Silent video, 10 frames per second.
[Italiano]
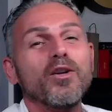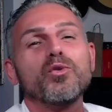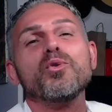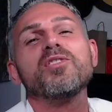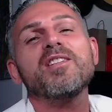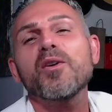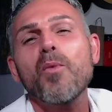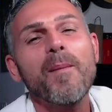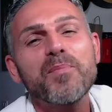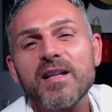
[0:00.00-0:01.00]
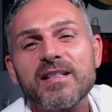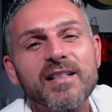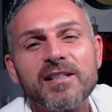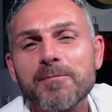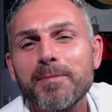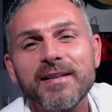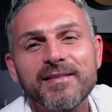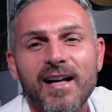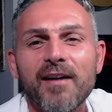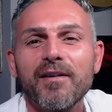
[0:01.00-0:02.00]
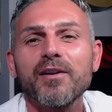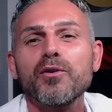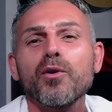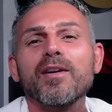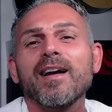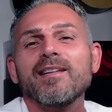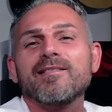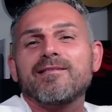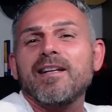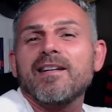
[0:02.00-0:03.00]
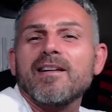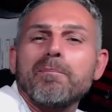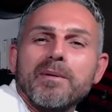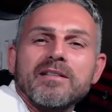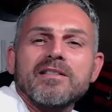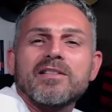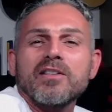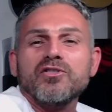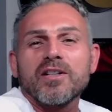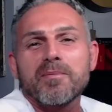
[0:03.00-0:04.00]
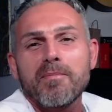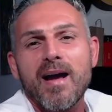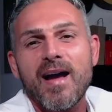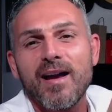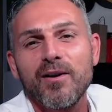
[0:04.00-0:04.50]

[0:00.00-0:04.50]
Tutti quanti si aspettavano Galtier dal Paris Saint Germain,